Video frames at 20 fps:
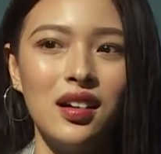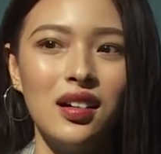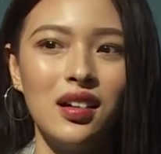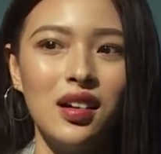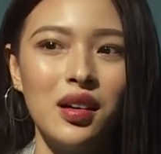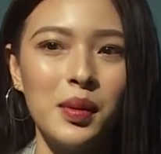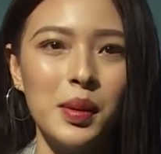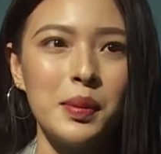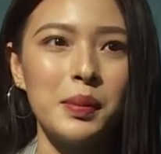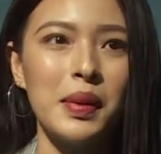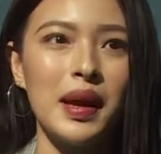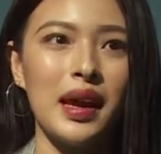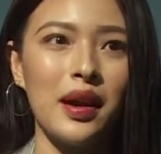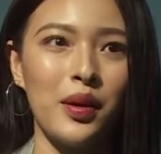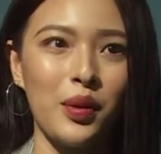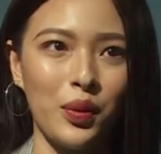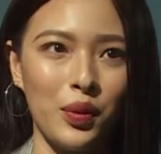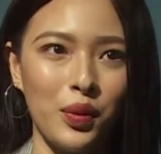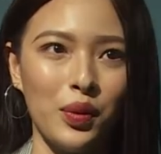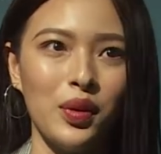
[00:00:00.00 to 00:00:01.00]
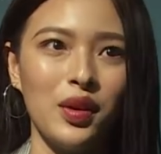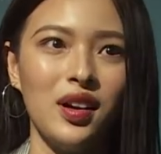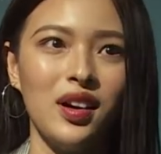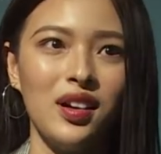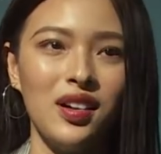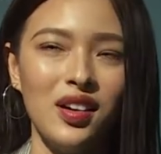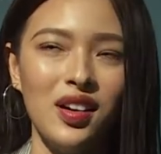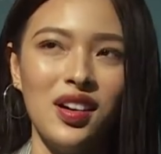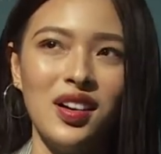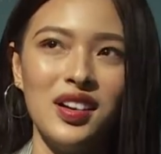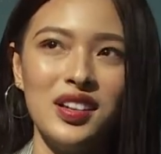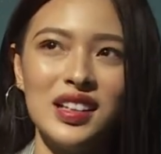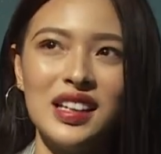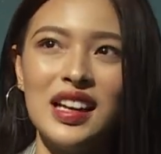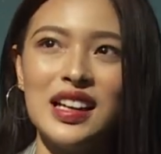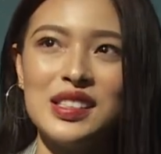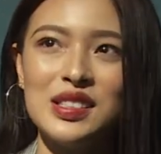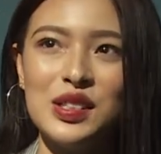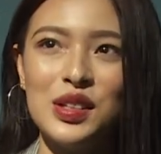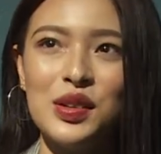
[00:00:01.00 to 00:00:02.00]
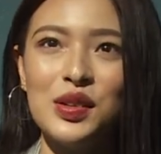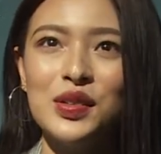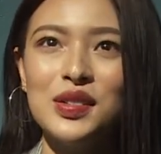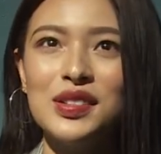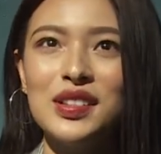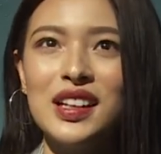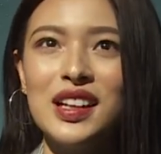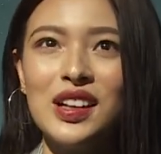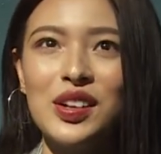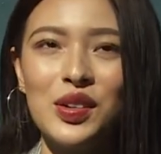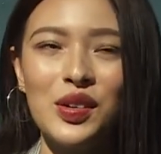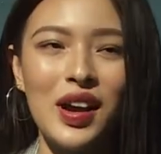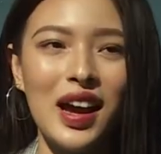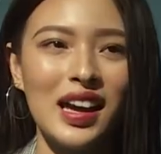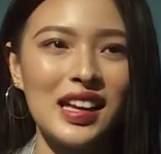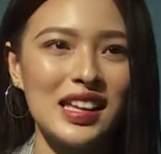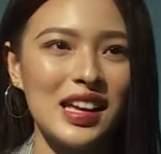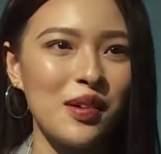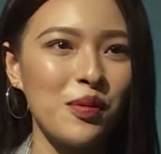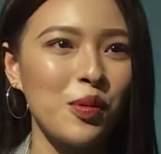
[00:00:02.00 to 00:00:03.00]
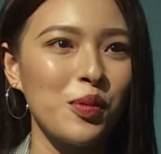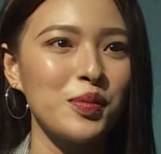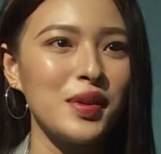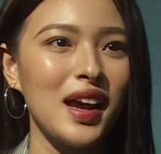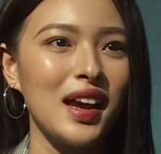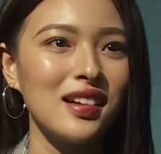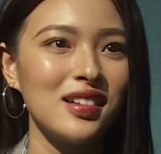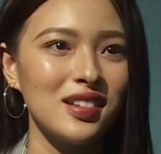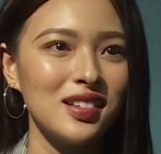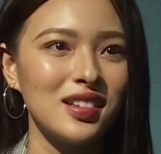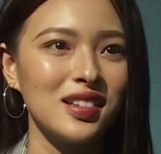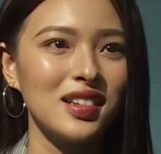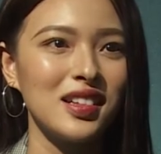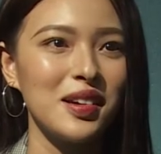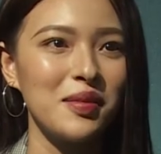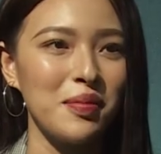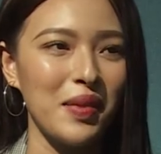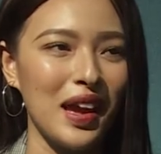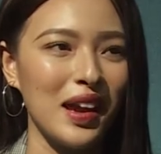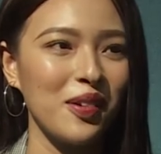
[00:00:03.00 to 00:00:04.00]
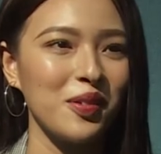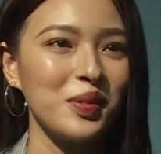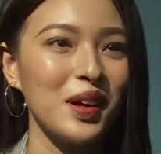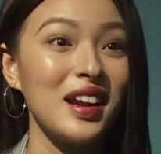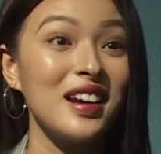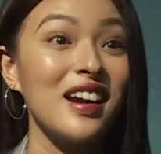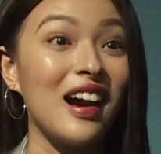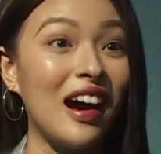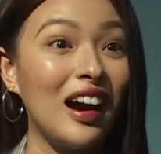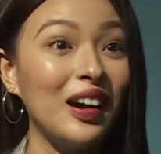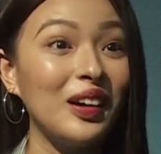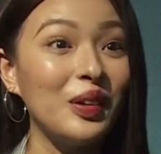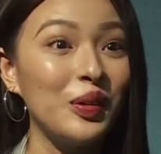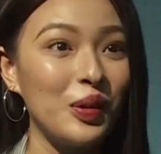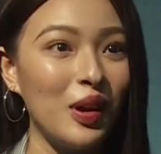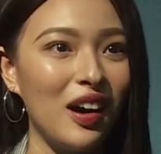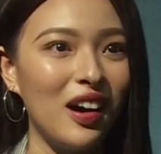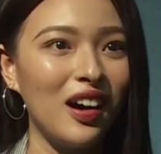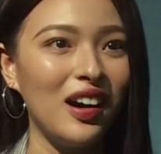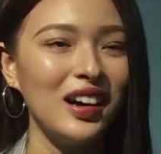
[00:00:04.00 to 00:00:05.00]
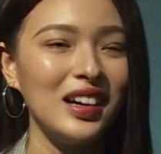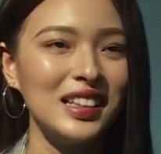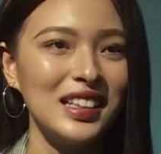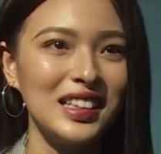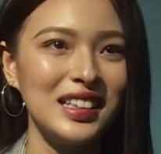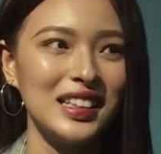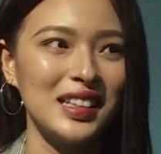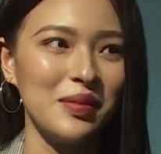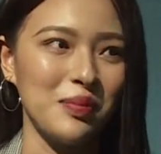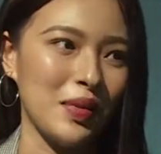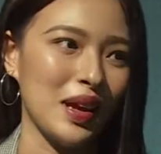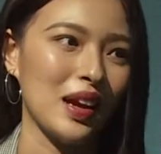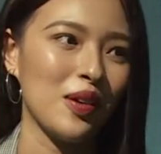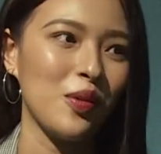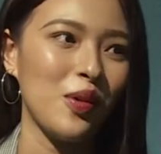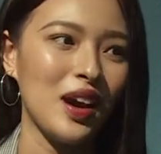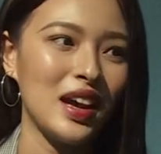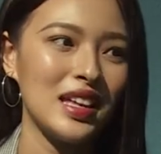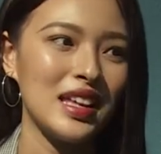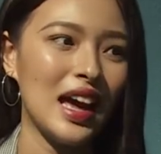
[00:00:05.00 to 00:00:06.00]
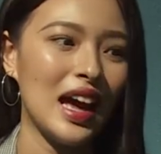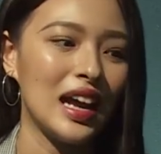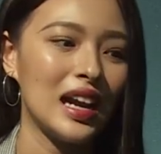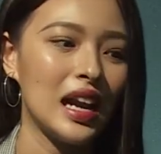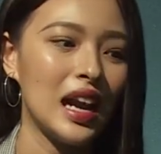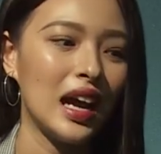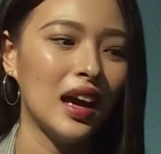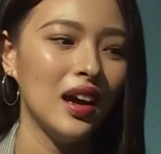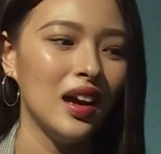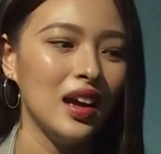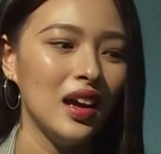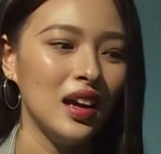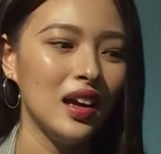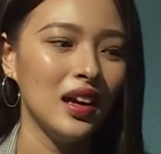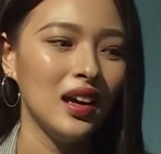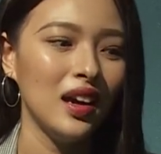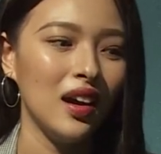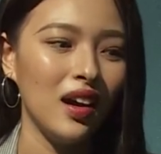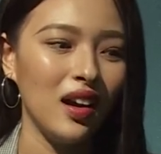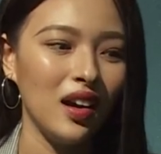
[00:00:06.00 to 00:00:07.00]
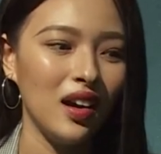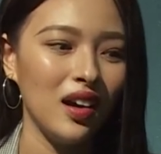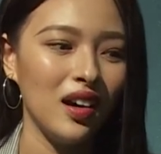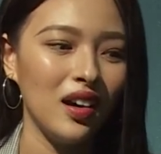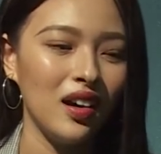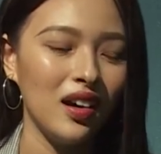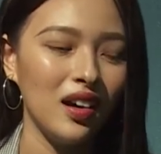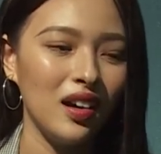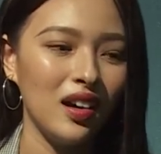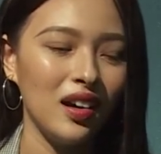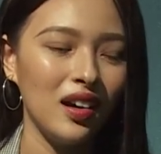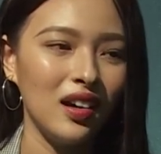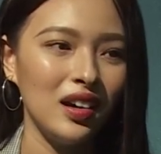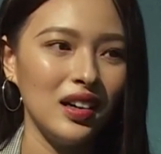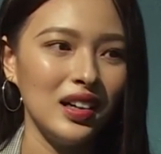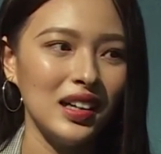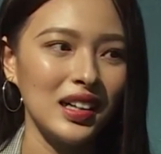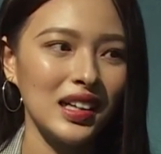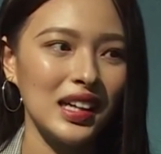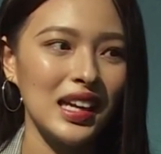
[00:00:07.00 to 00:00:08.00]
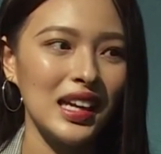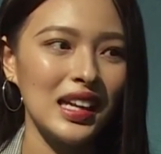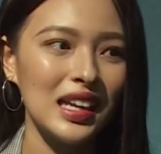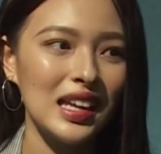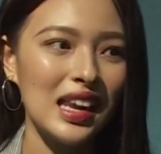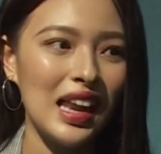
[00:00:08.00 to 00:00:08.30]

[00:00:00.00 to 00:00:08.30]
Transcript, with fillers: hơi bánh bèo, hơi hơi thế này xíu, nên kiểu hai chị em cũng trái ngược. Nên mẹ cũng thấy rõ điều đó, nên là mẹ cũng hay dặn là uh, khi đi